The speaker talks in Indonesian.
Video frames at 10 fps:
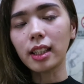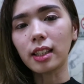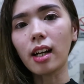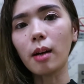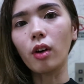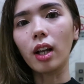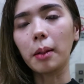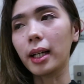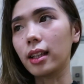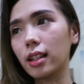kita nggak
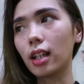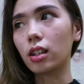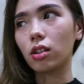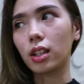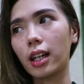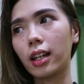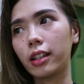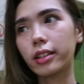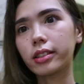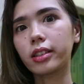boleh mandi atau kena
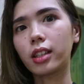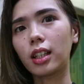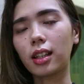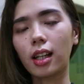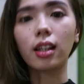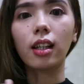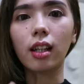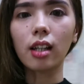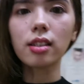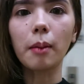air sekitar
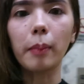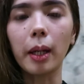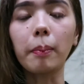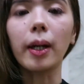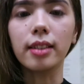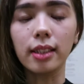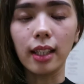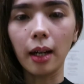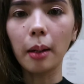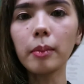3 sampai 4
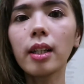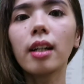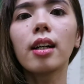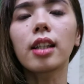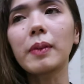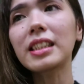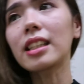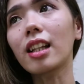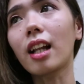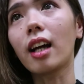jam. Tapi
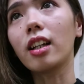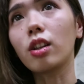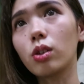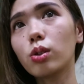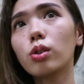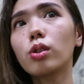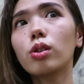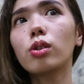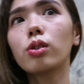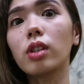setelah itu
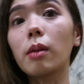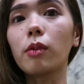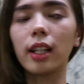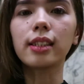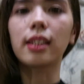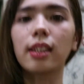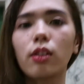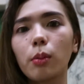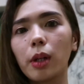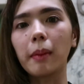udah boleh sih
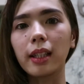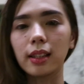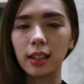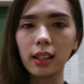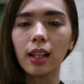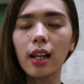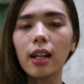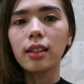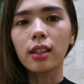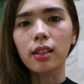kita udah boleh mandi
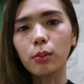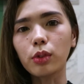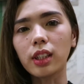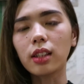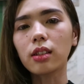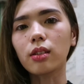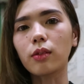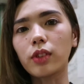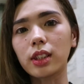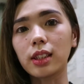dan kemudian
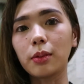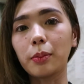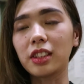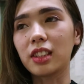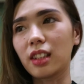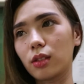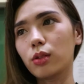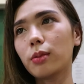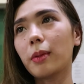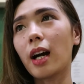untuk first impression
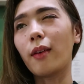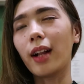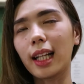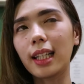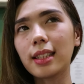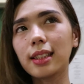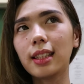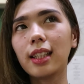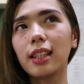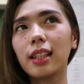aku awalnya
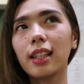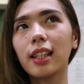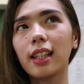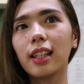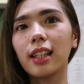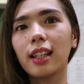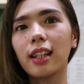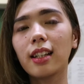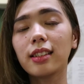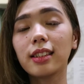sih sedikit
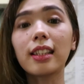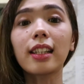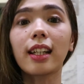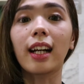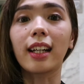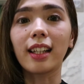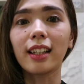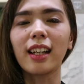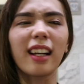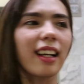kaget. Sedikit
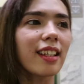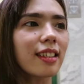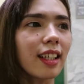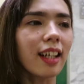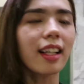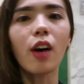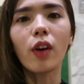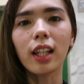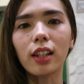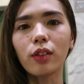kaget, nggak kaget sih karena
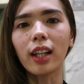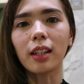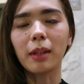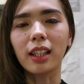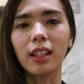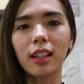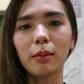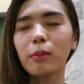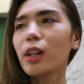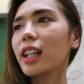awalnya itu enak banget,
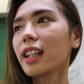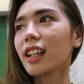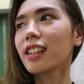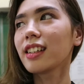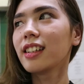bukan enak